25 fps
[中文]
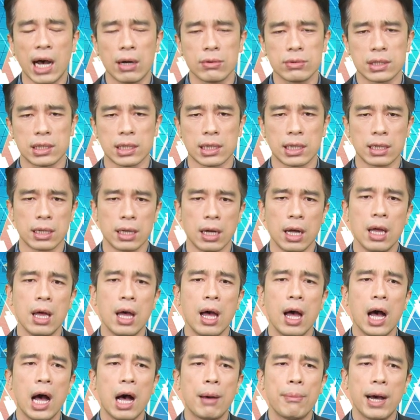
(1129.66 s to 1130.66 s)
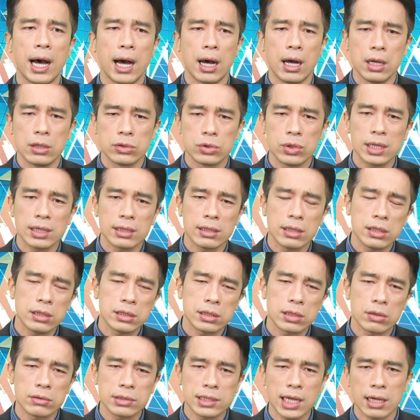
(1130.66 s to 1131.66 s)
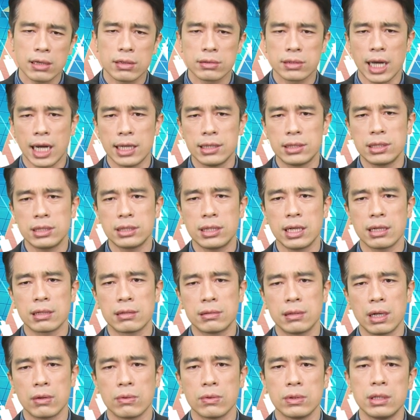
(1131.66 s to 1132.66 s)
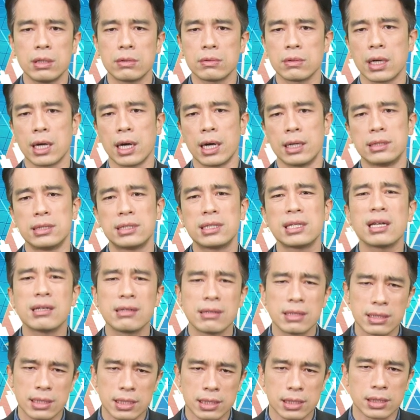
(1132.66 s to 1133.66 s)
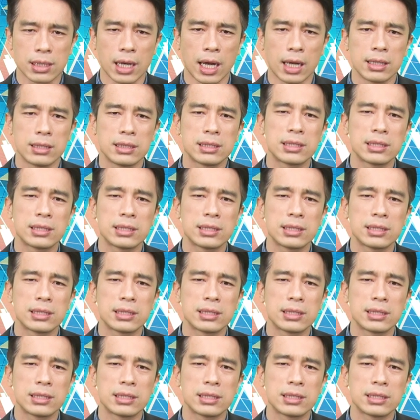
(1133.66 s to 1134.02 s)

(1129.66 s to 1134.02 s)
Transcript: 跌了。好不好？所以手上有台积电的话，我认为啊，坚持啊，